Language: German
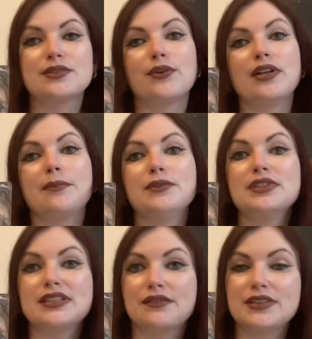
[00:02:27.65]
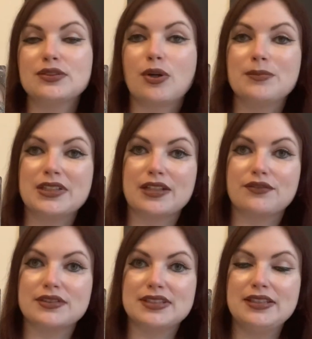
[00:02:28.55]
Neuner Münzen, ihr wisst, kommt direkt
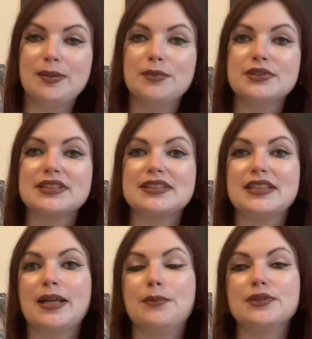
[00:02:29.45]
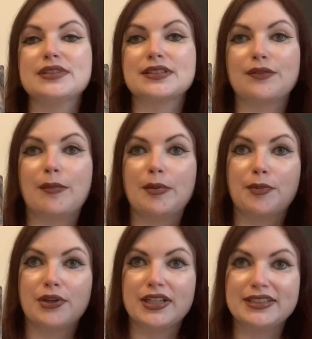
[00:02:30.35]
vor Zehner Münzen. Zehner Münzen ist, wenn man
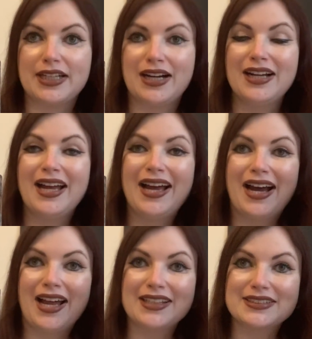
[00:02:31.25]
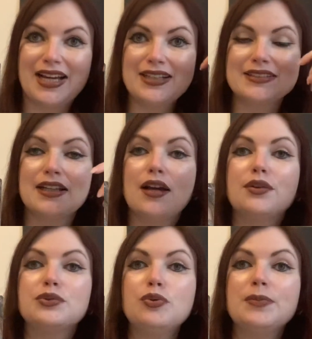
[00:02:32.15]
monetär alles hat.
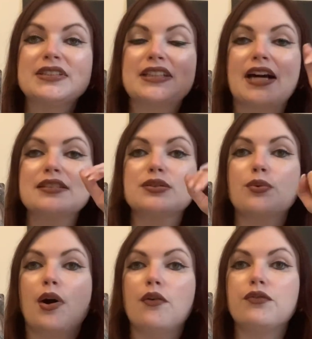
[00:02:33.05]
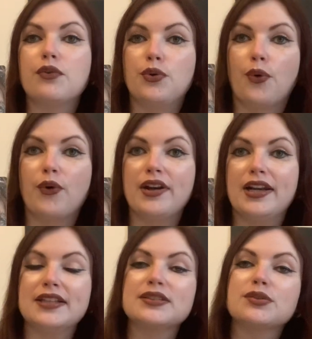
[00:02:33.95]
Du bist gerade so auf 9,
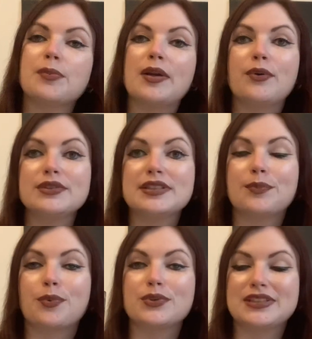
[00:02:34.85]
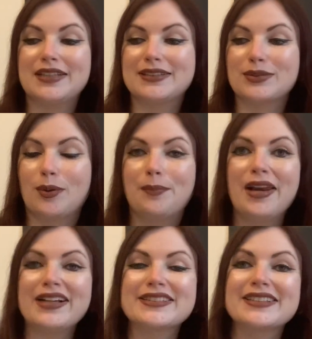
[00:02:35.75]
also so bei 90 Prozent des
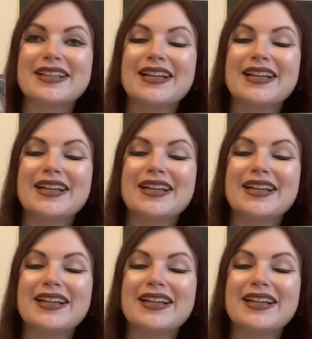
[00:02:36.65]
Komplex.